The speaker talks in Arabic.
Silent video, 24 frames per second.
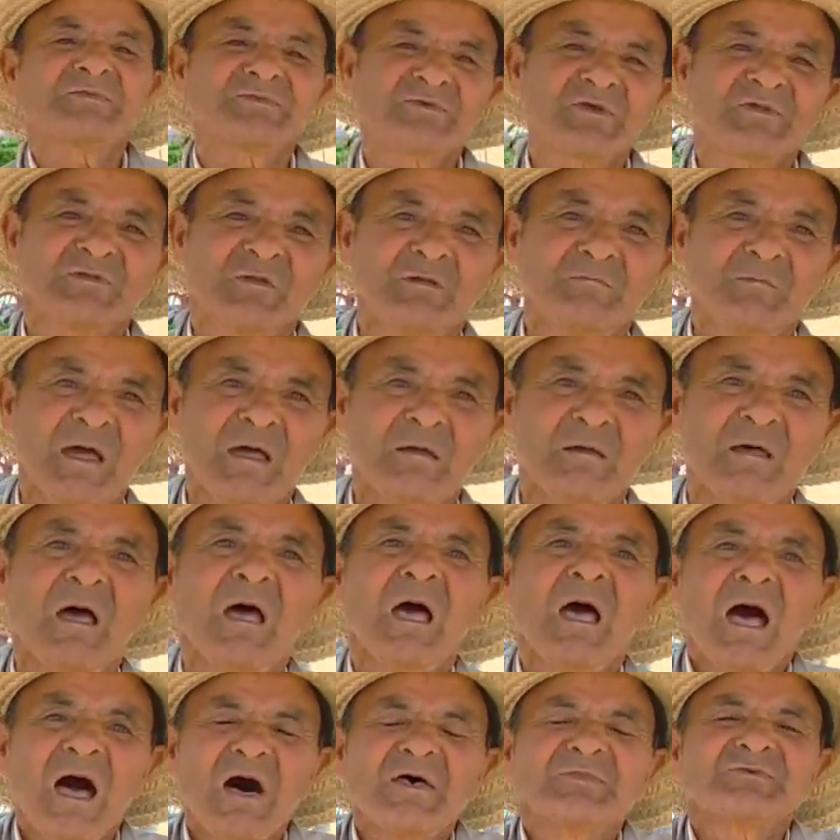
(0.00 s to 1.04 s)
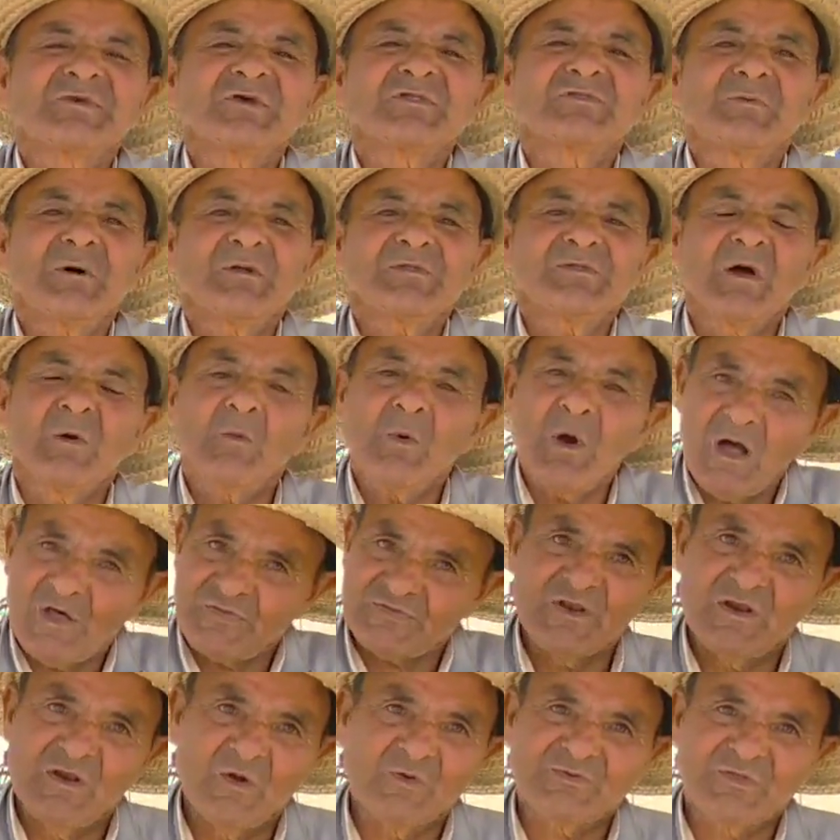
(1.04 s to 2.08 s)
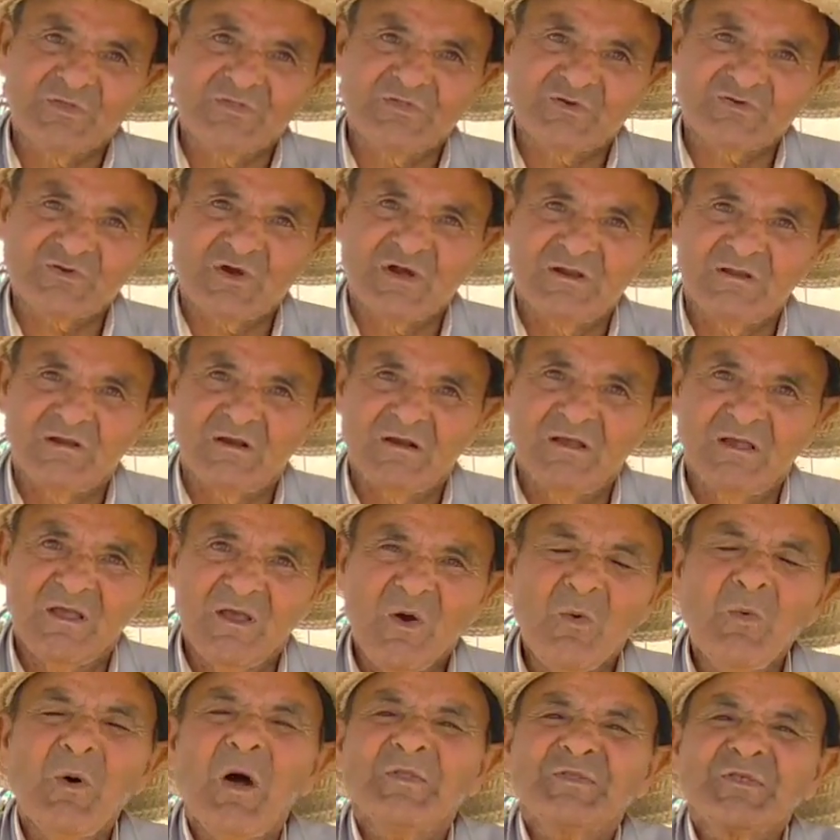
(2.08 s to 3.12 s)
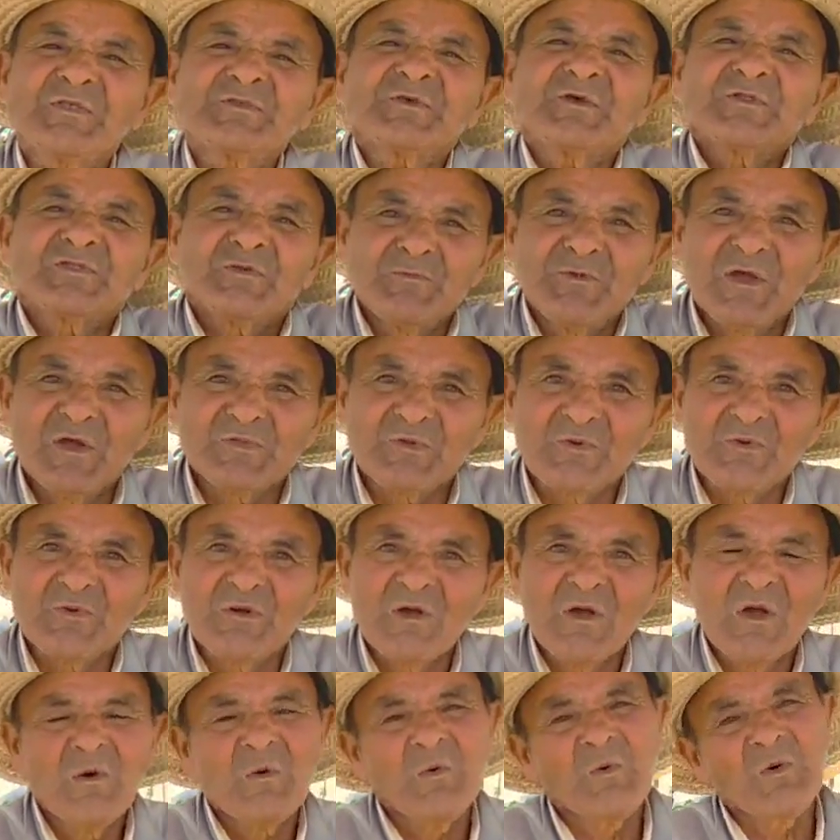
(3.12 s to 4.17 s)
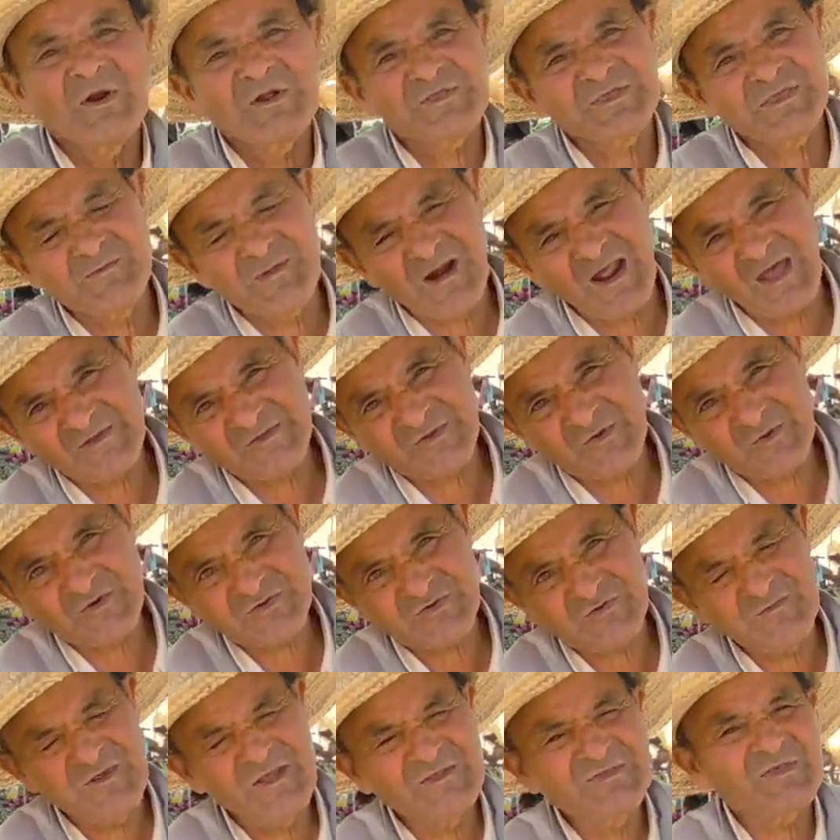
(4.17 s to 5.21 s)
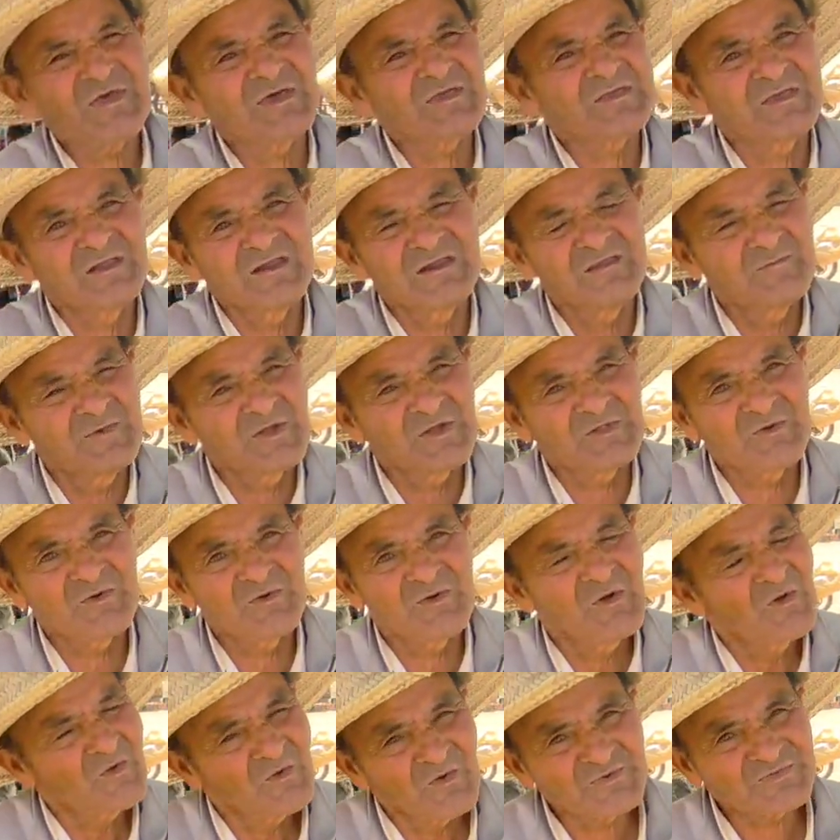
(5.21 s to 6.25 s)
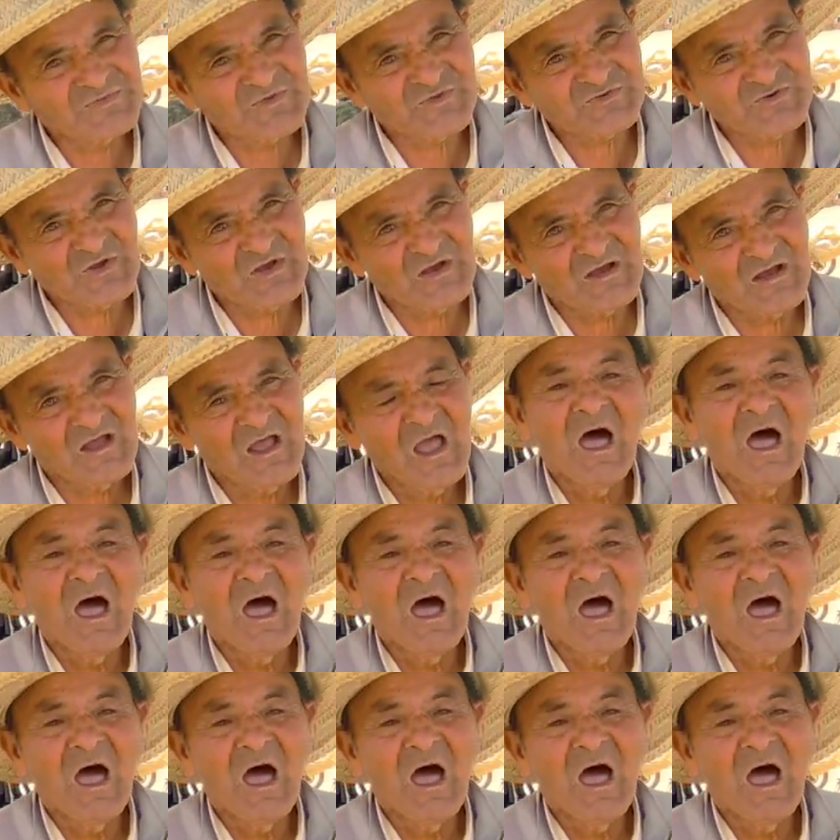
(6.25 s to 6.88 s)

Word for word: غاتكد غاتكد بعدا واحد سله وتكد جاني واحد غاتكد 100 ولكن ما غاتلوش 100 غاتجي 100 والشجاع